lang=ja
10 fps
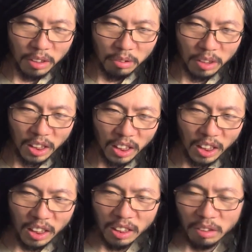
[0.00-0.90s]

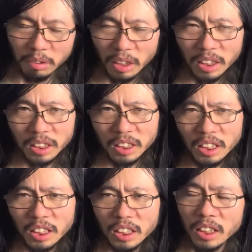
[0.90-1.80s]
ギリギリっていう感じ
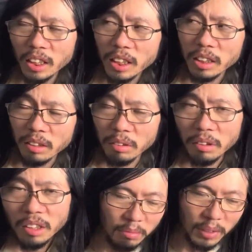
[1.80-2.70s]
で生きてないっていう、
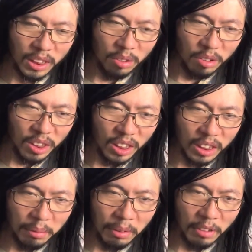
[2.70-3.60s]
日本人で
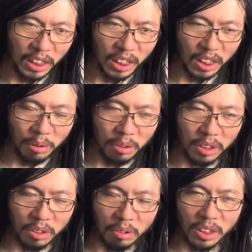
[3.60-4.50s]
一番割合が多
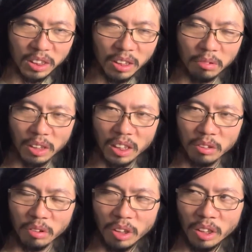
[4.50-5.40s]
い人たちなのかな
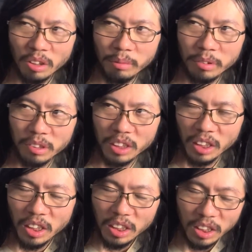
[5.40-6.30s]
と思うし、
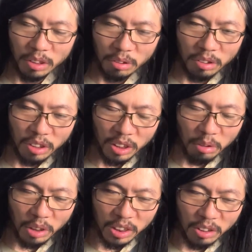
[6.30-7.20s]
でそういった
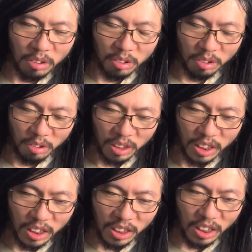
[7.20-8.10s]
人たちのその生
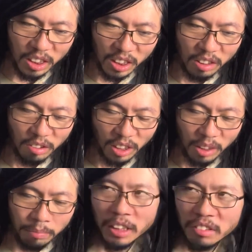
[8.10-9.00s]
きづらさっていうか、
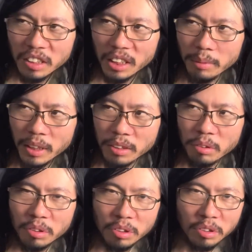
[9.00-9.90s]
悪く言えばす
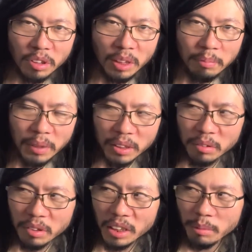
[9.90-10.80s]
ごく中途半端
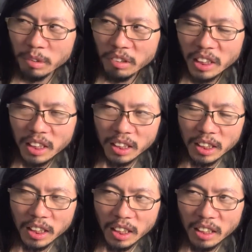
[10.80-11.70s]
というか、物語
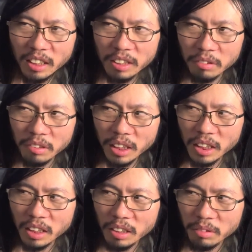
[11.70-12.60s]
にならないよう
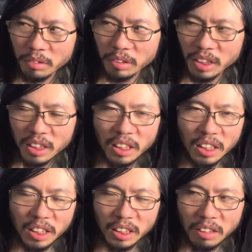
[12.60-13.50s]
な設
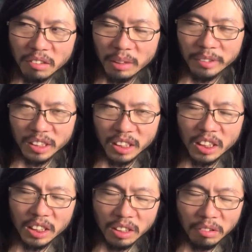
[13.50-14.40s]
定なのかもしれ
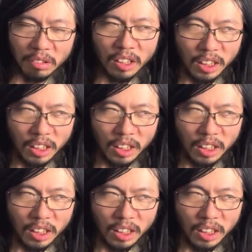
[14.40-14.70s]
ないんだけど、